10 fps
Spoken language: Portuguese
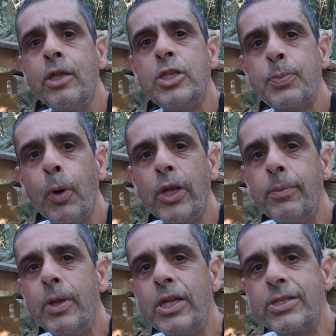
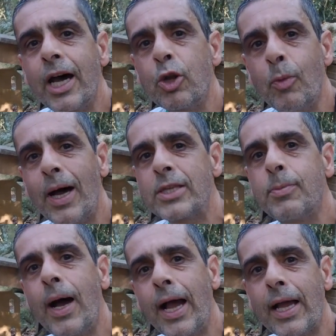disponibilizar umas
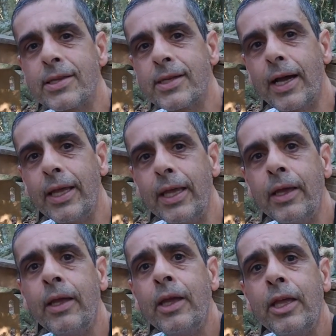macas aí